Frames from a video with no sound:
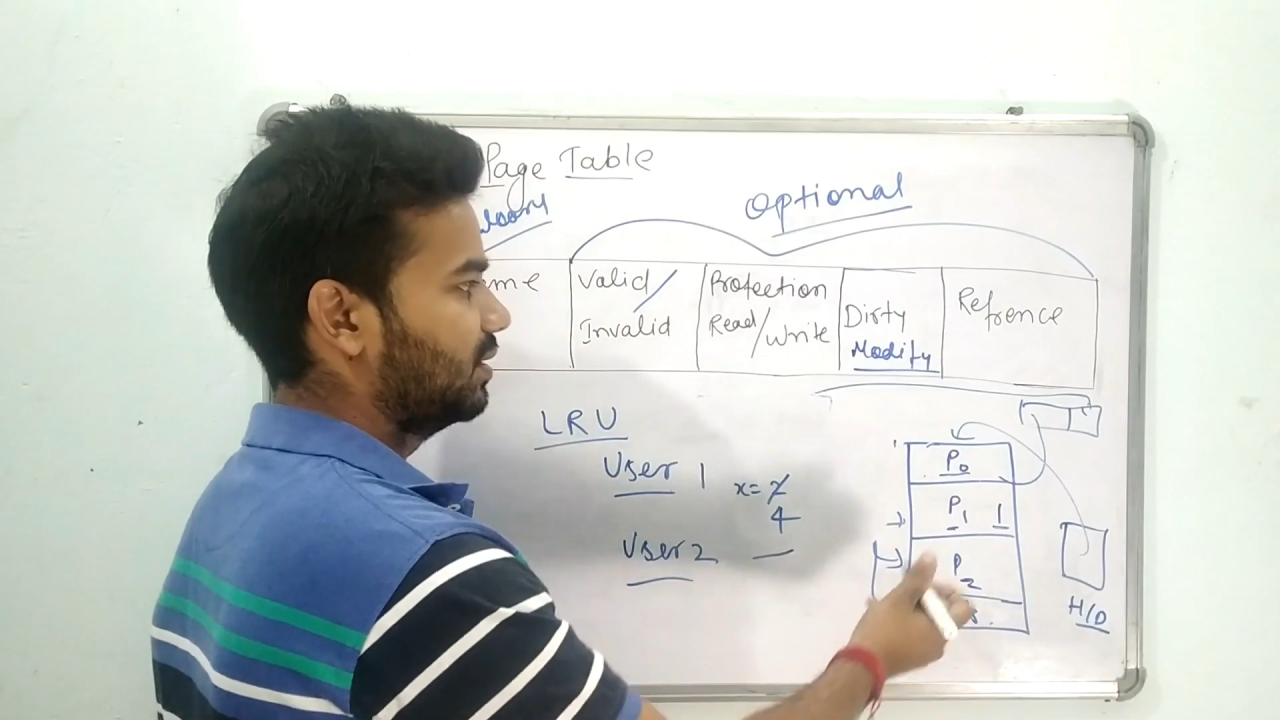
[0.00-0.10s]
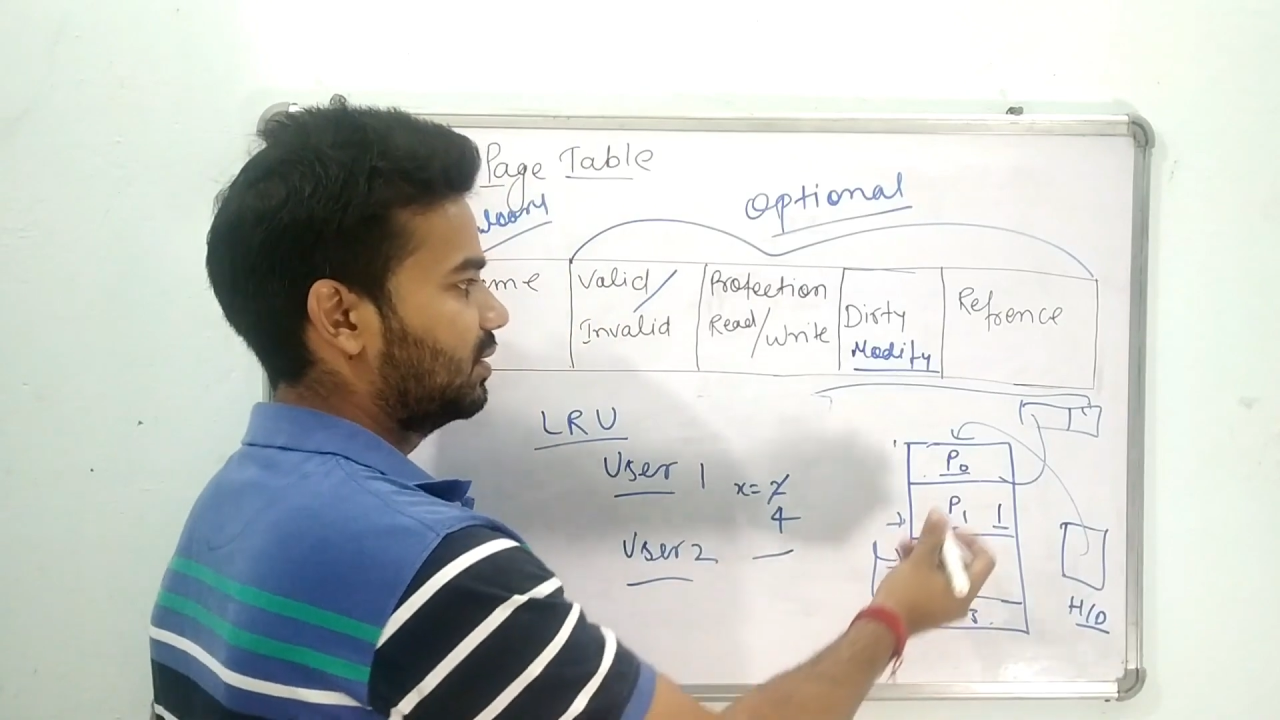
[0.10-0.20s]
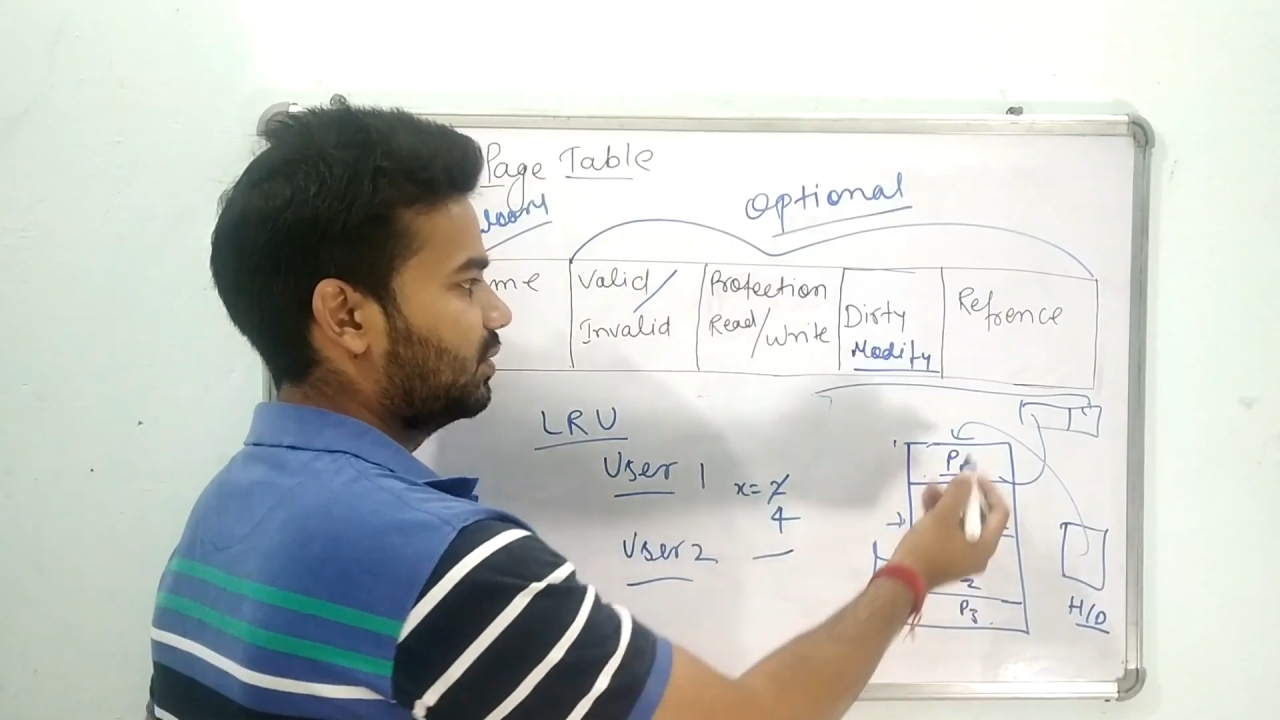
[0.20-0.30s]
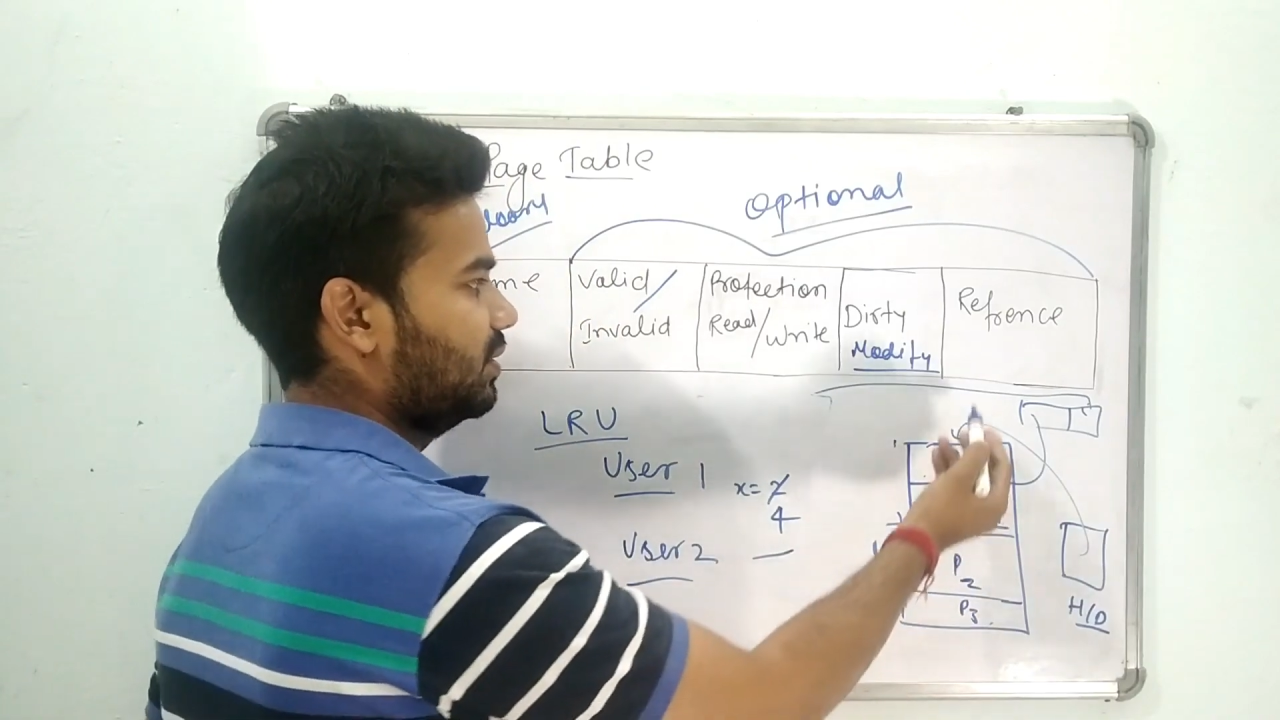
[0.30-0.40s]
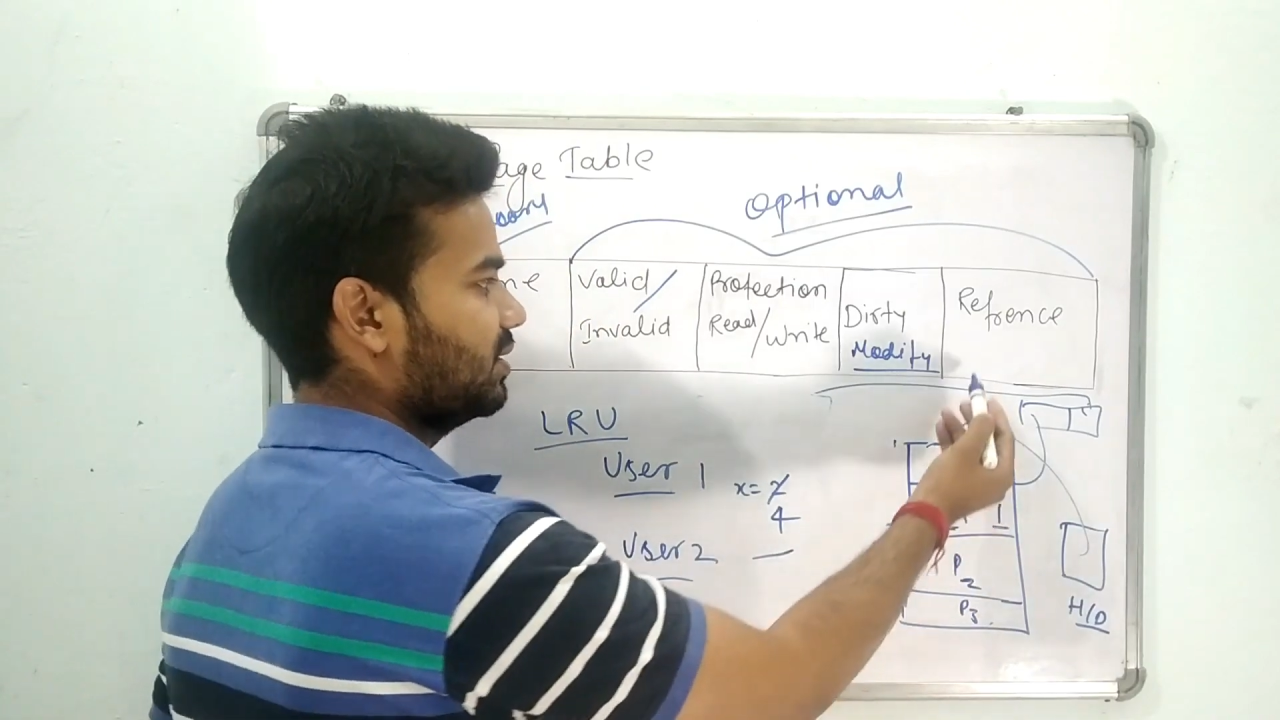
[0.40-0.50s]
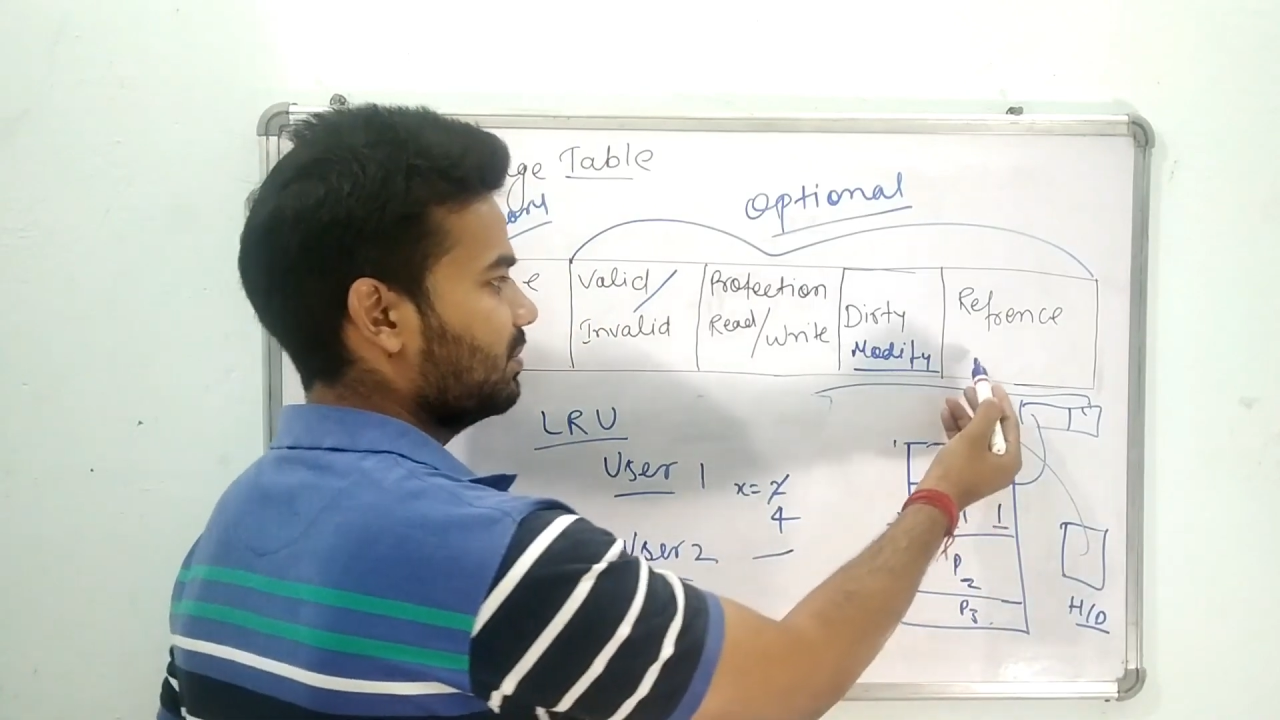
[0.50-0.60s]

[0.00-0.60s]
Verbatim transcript: हैं तो ये